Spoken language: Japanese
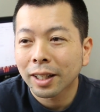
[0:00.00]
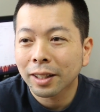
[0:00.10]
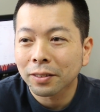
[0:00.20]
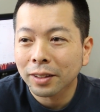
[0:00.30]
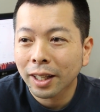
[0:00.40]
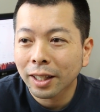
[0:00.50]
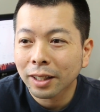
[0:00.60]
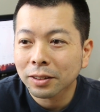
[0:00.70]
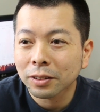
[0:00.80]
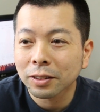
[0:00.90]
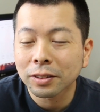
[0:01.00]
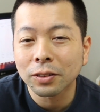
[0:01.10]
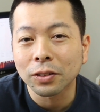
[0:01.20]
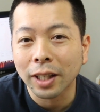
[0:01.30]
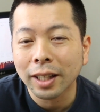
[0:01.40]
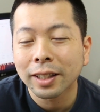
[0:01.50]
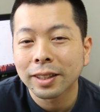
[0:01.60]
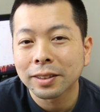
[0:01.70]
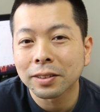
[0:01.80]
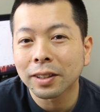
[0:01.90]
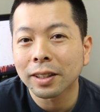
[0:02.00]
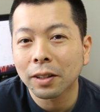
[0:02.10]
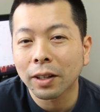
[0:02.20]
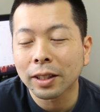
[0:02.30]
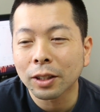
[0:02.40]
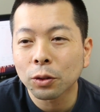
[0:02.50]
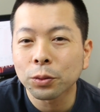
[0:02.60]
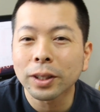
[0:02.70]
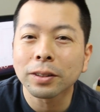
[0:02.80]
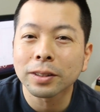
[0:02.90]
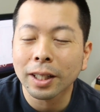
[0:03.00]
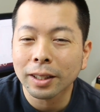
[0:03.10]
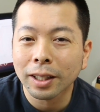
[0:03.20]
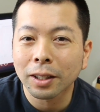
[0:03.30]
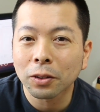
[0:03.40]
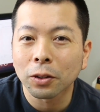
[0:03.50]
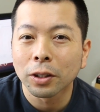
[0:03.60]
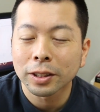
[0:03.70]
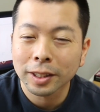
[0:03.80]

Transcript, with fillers: あの契約ちょっとねする方はネットフリックス関係の